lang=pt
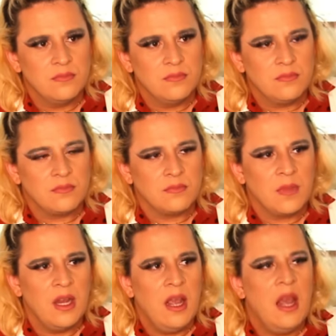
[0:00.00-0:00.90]
Alok.
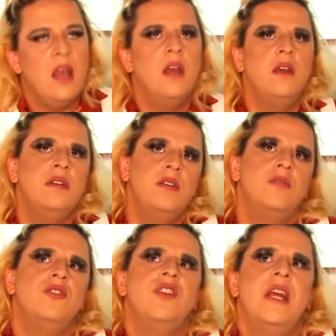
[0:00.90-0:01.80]

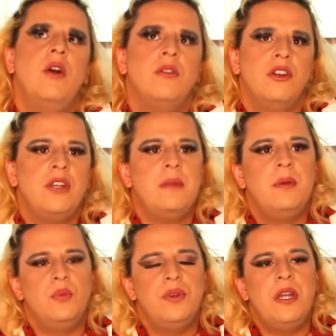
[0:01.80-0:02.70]
DJ Alok eu acho ele
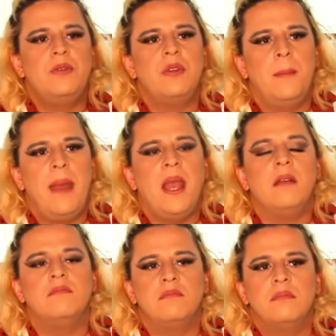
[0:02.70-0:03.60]
bem bonito também.
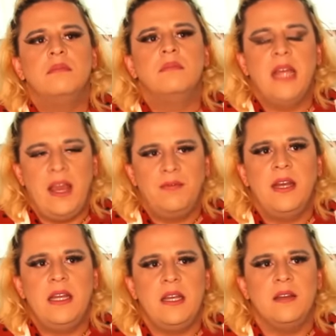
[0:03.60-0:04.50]
É,
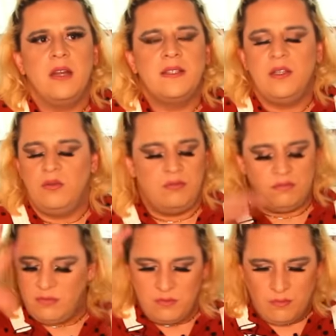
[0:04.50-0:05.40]
faria, assim,
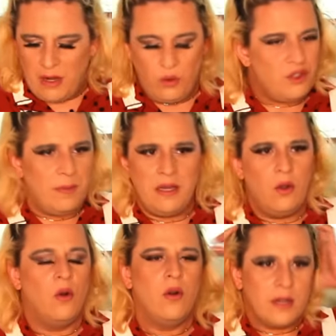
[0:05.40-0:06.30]
numa noite bem
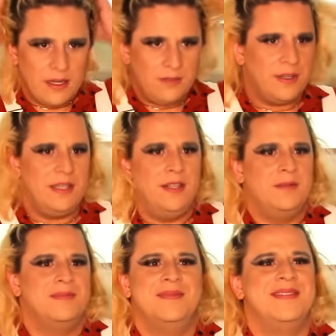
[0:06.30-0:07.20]
louca,
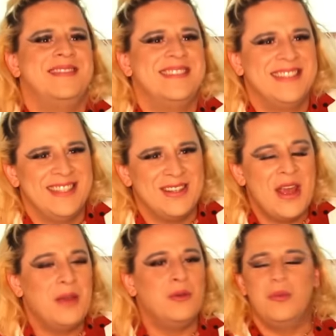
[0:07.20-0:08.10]
faria.
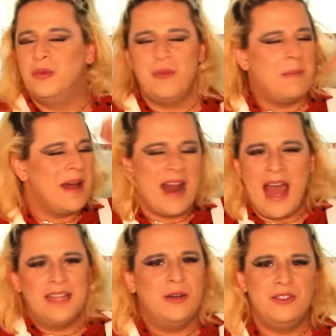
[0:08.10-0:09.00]
Numa
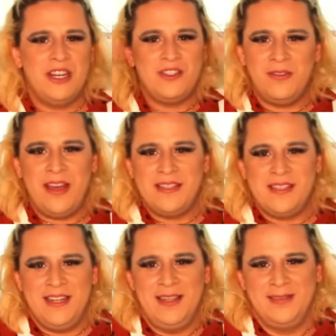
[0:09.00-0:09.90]
balada onde ele
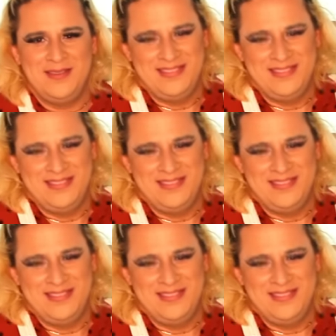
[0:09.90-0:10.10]
tivesse, né?